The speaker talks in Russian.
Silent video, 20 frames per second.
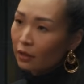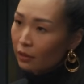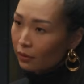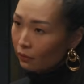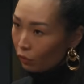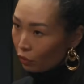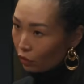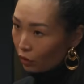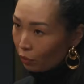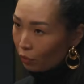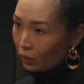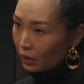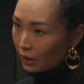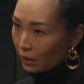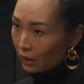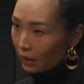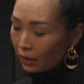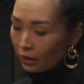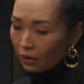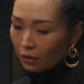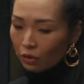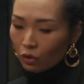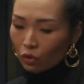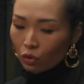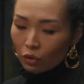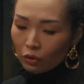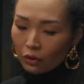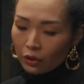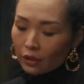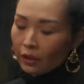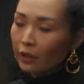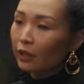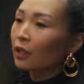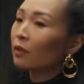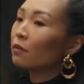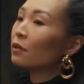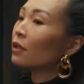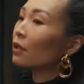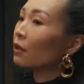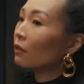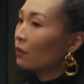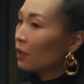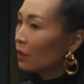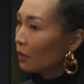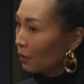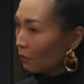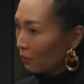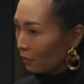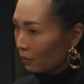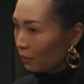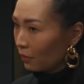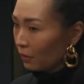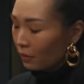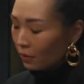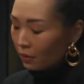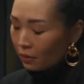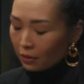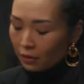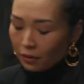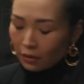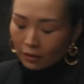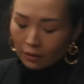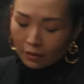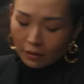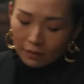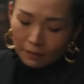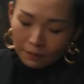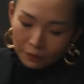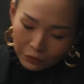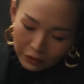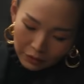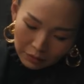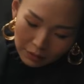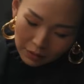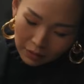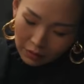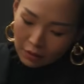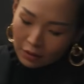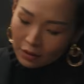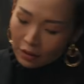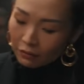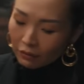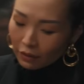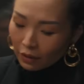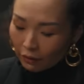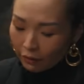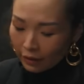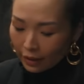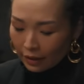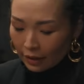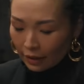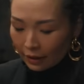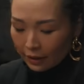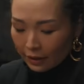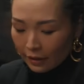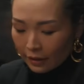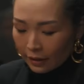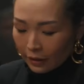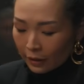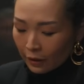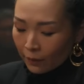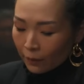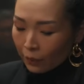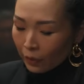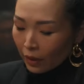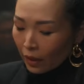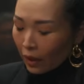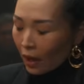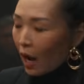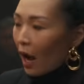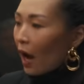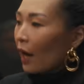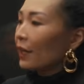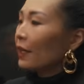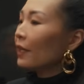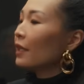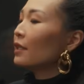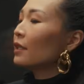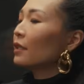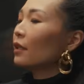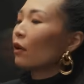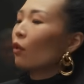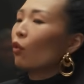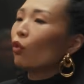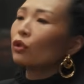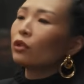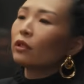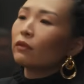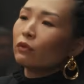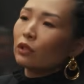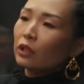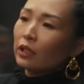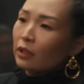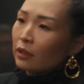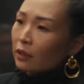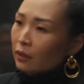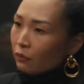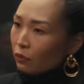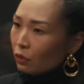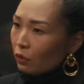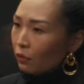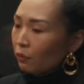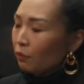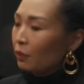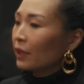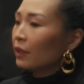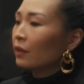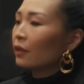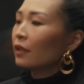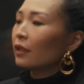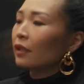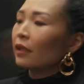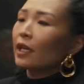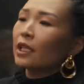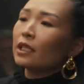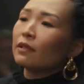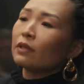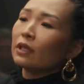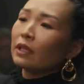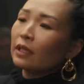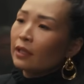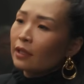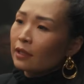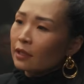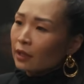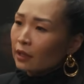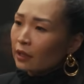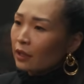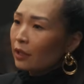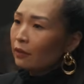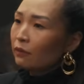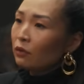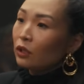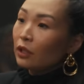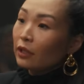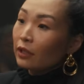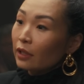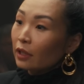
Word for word: сегодня mm-hmm. постелить на стол и с каким сервизом э, этот, сервировать для гостей. А есть какой-то вот этот вот бедный неразвитый Казахстан, вот это